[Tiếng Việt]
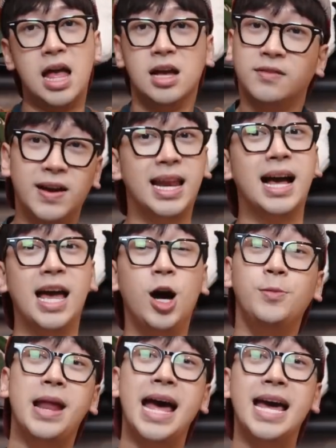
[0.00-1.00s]
Vậy là ngày
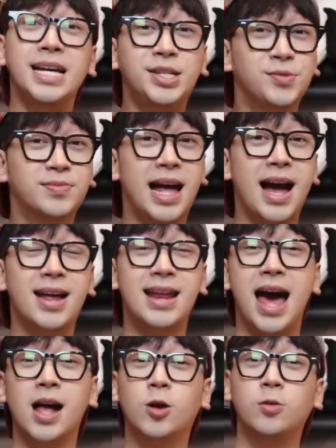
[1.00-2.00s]
hôm nay chúng ta
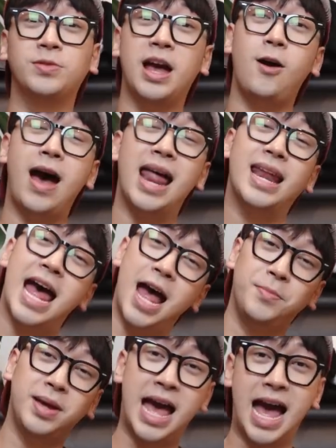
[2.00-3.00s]
đã cùng nhau ăn
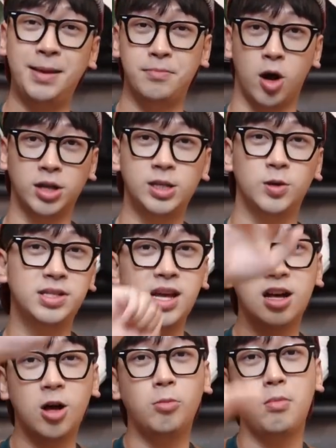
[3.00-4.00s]
22 món sầu
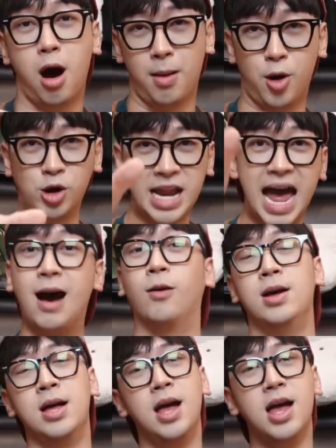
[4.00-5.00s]
riêng không bỏ món nào
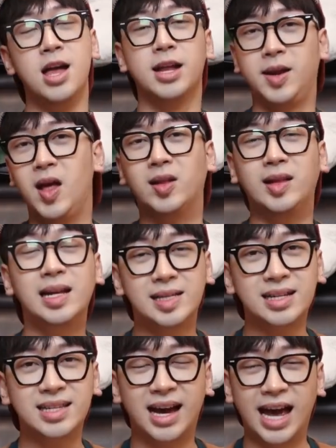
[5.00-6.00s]
Mình tin
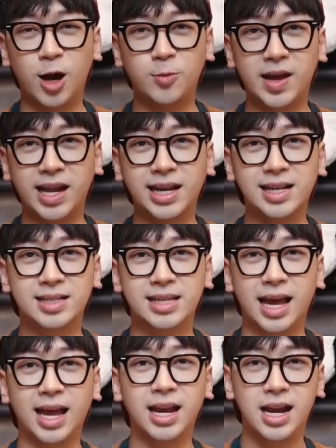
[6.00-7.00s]
chắc rằng ngày hôm nay Ninh
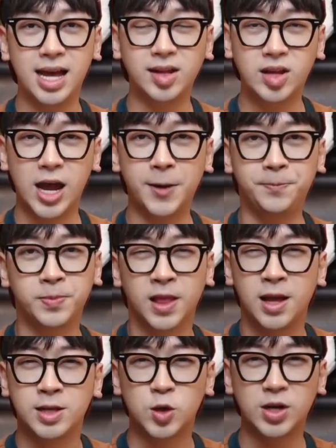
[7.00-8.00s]
sẽ lên thêm
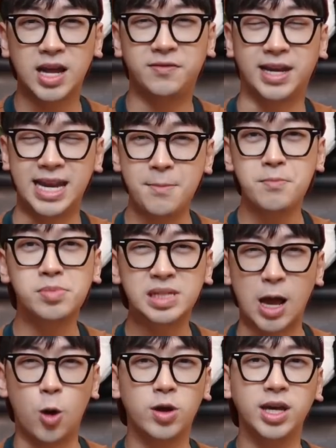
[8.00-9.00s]
chỗ này phải năm
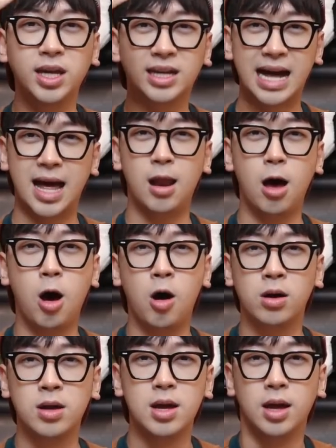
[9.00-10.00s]
sáu nghìn calo
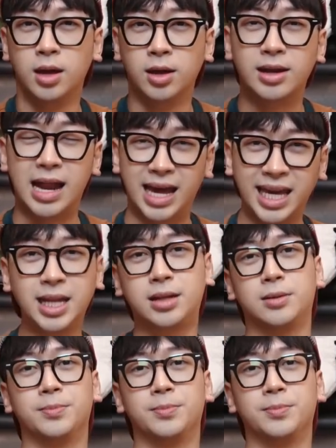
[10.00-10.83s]
Là ít